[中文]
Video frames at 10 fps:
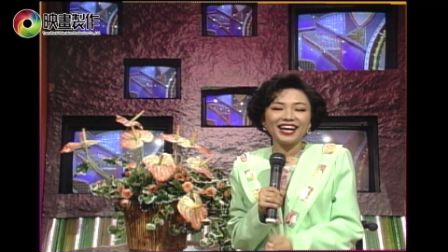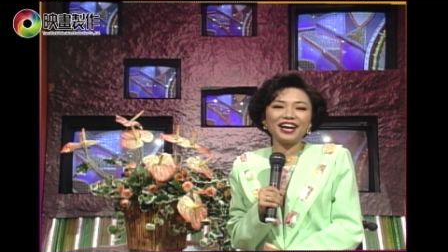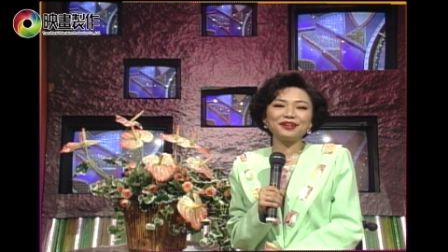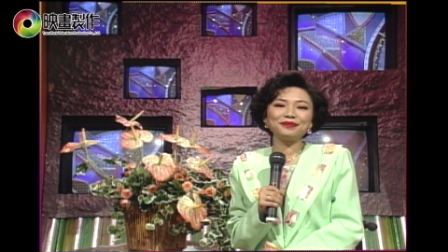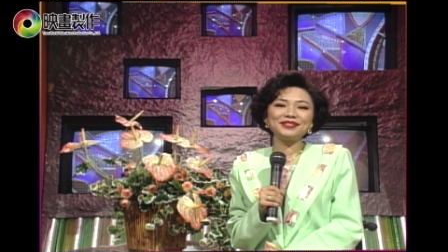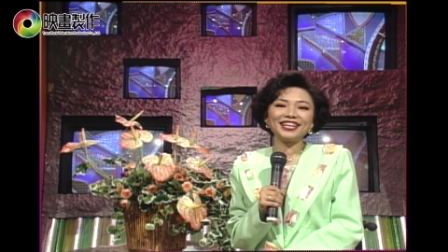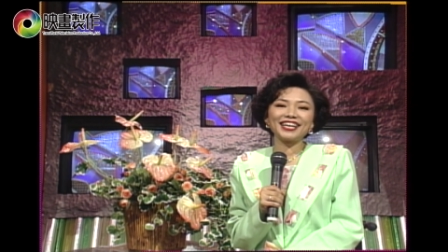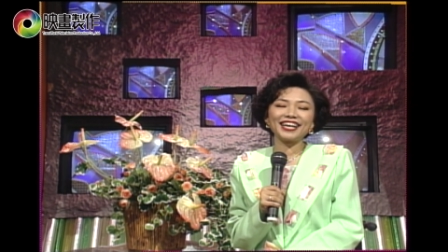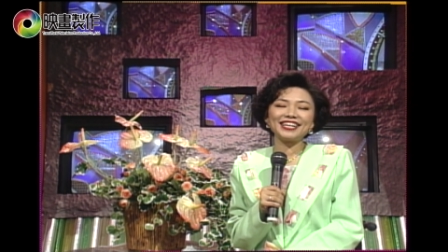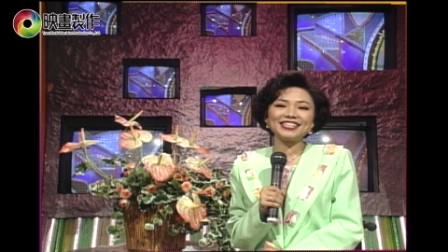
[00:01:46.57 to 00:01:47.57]
好，我们先来
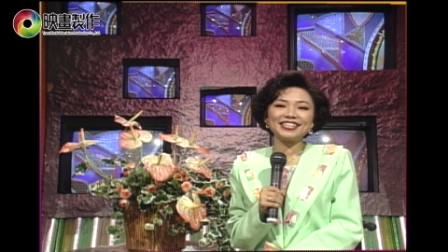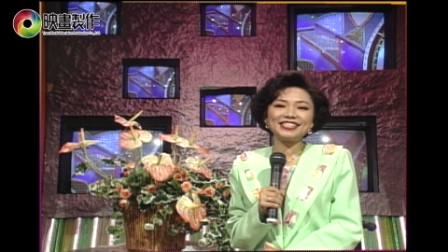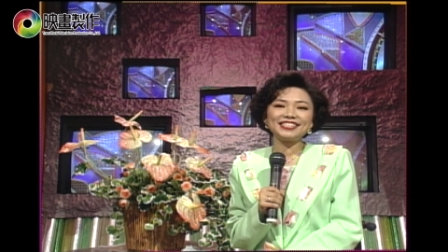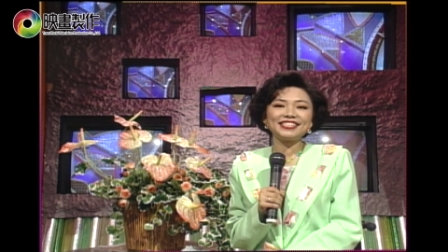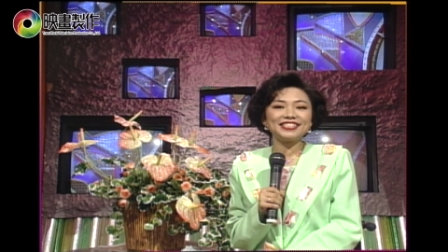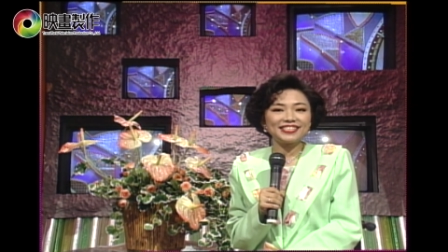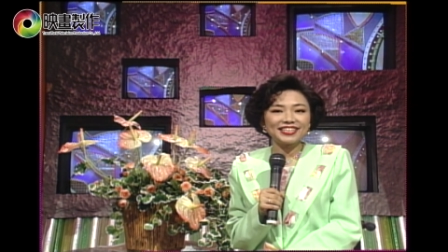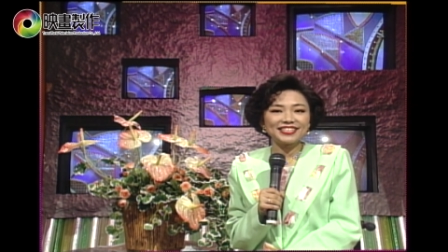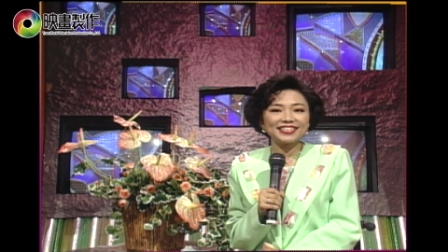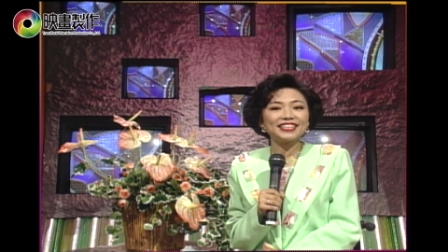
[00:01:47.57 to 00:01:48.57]
看看这个星期
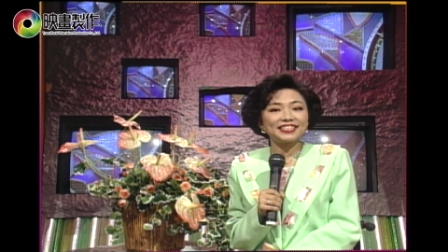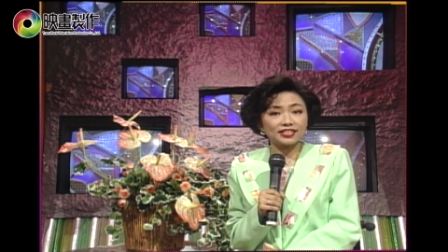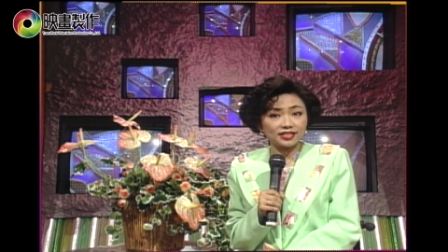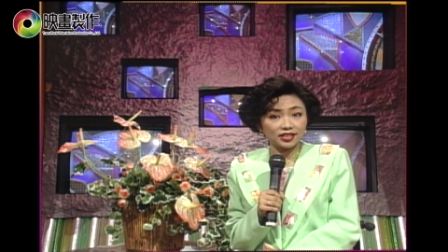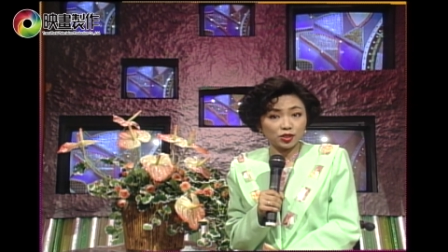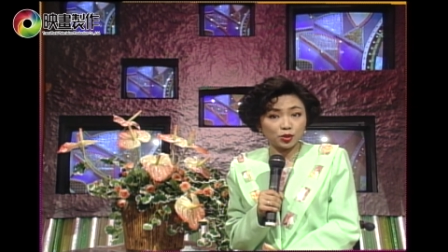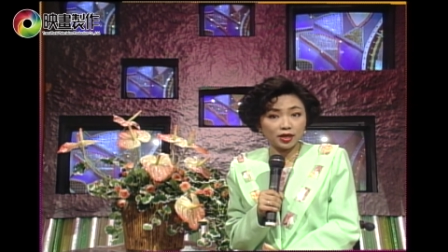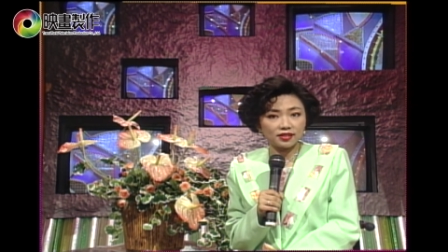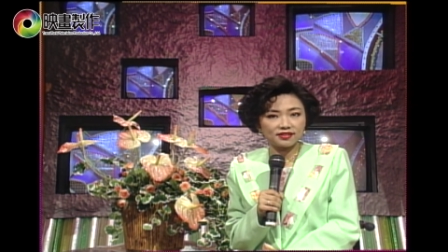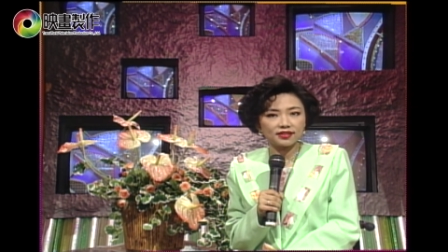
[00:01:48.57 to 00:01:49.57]
新进的一些新的
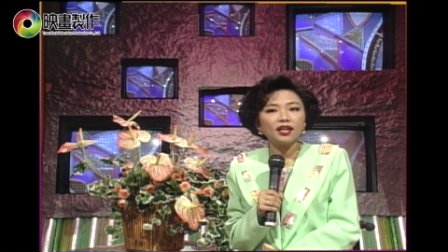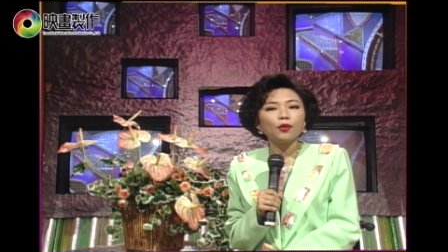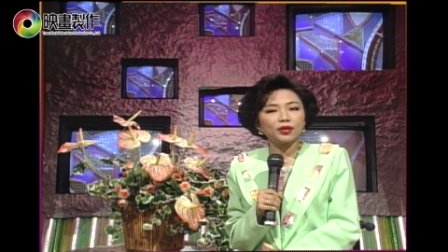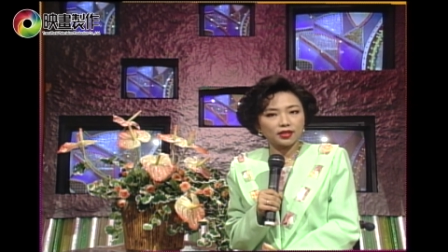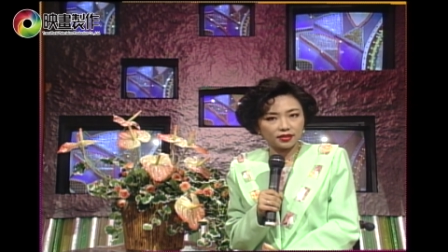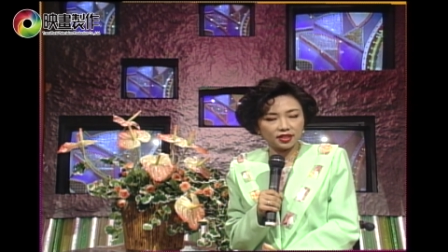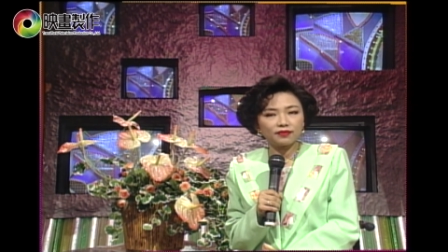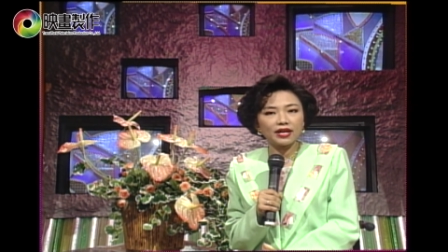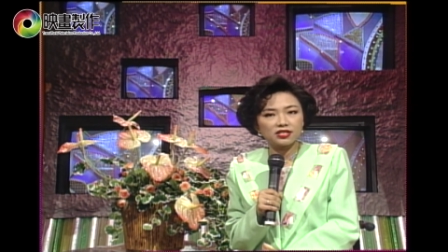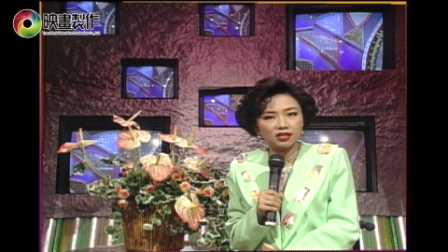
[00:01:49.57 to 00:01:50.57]
专辑，我想听
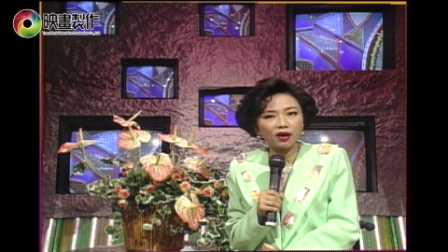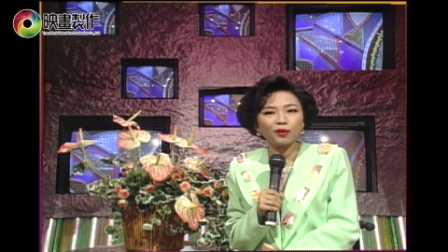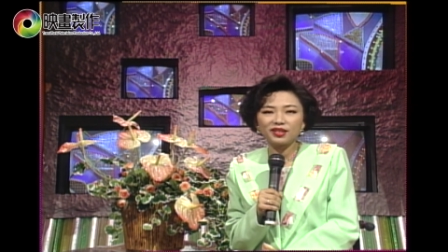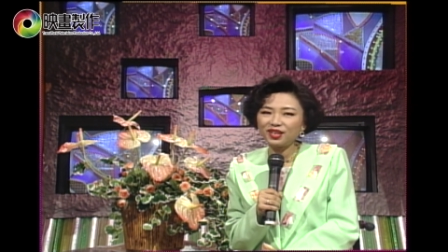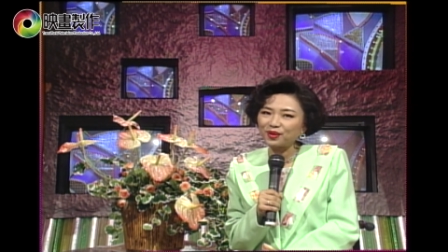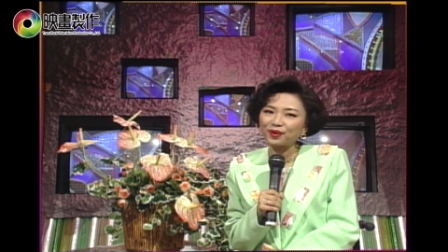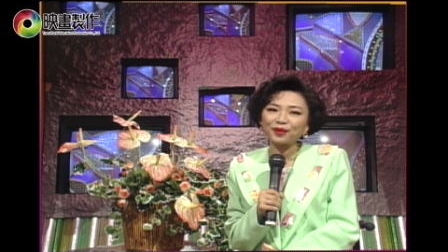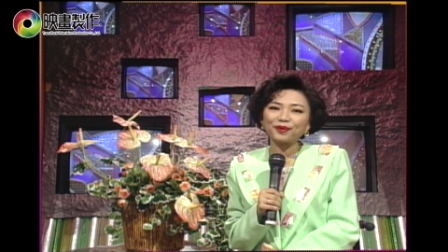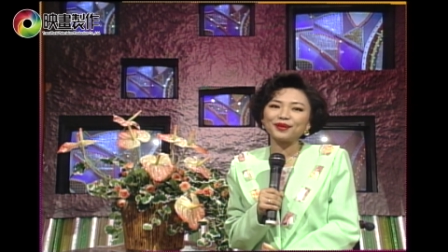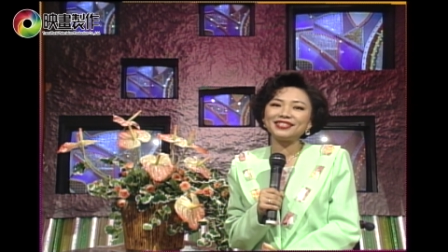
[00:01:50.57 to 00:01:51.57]
完之后你也会
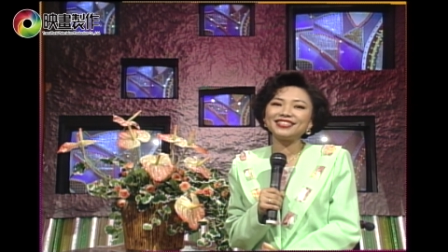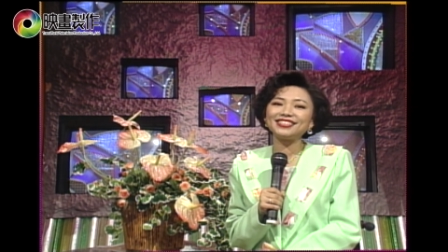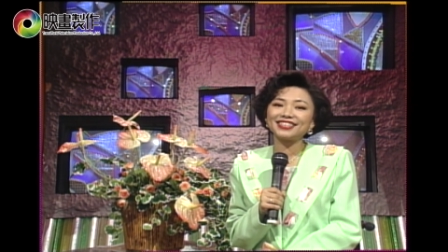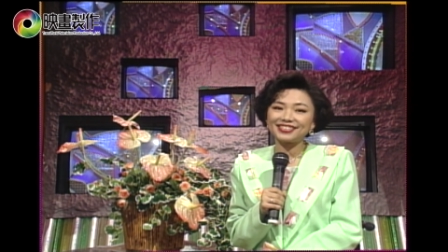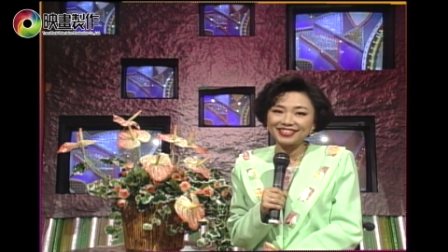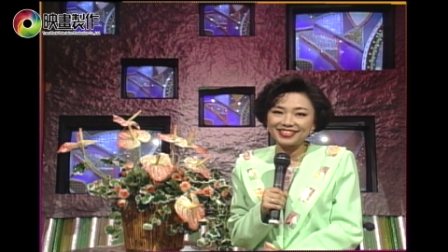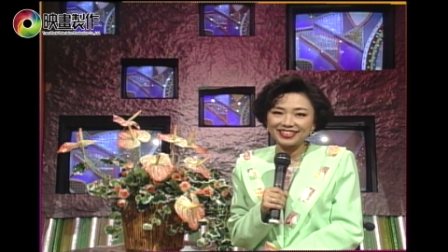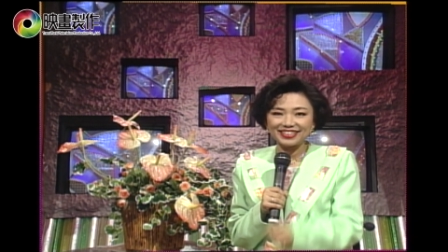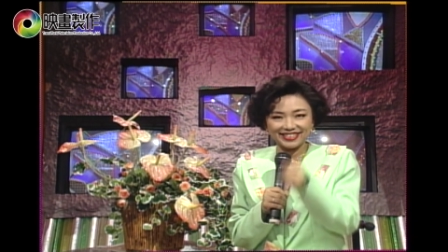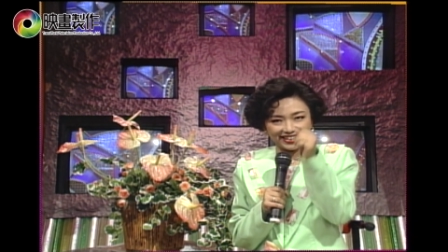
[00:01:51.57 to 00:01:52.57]
拥有清新的心情
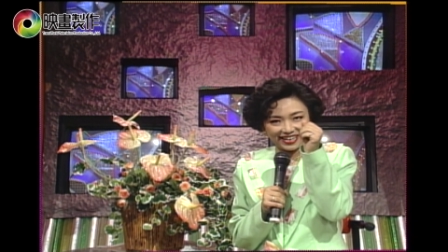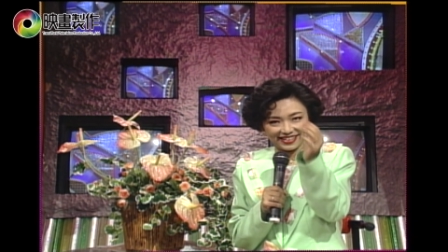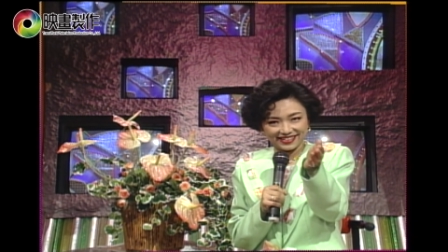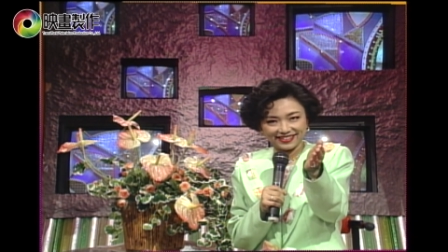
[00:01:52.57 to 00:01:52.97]
的，请看。